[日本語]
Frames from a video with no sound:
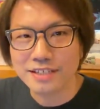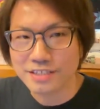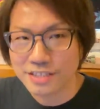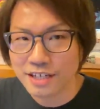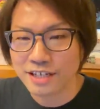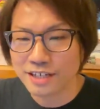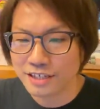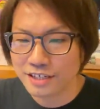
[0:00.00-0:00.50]

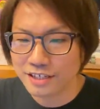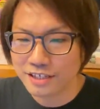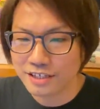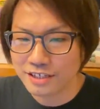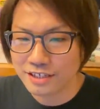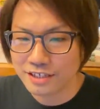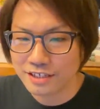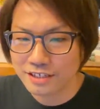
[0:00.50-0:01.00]

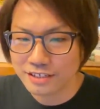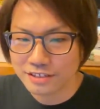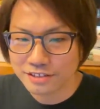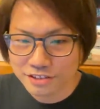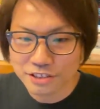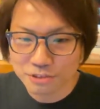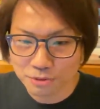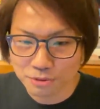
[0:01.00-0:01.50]
じゃあ
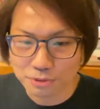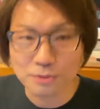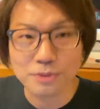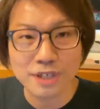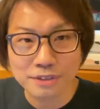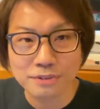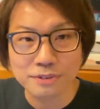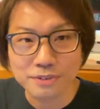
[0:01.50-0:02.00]
次の
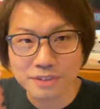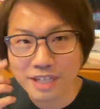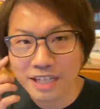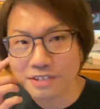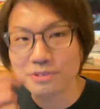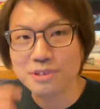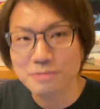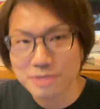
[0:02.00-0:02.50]
動画の
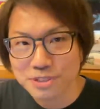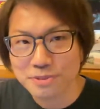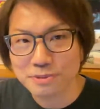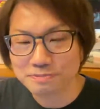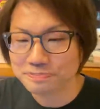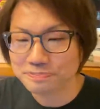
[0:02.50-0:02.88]
回答いきましょう。